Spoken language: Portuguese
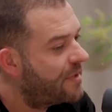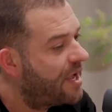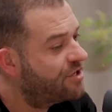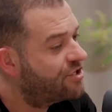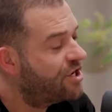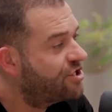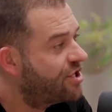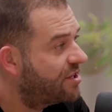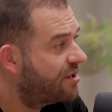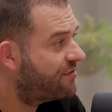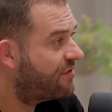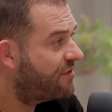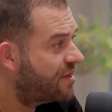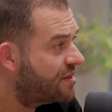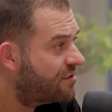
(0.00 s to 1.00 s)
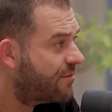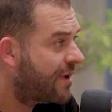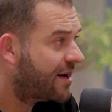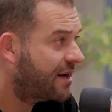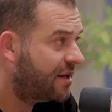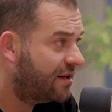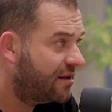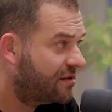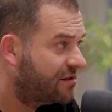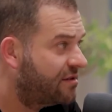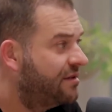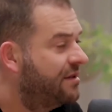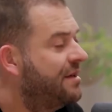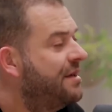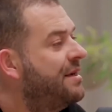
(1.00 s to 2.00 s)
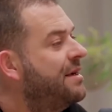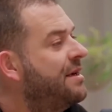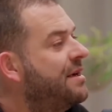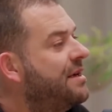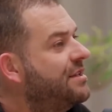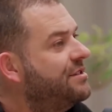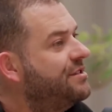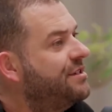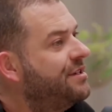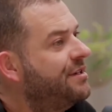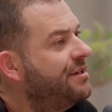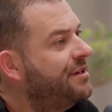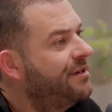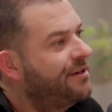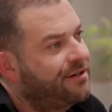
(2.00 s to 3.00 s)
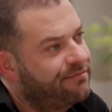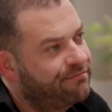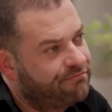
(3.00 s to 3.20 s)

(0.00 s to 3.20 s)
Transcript: a gente ainda vivencia uma crise de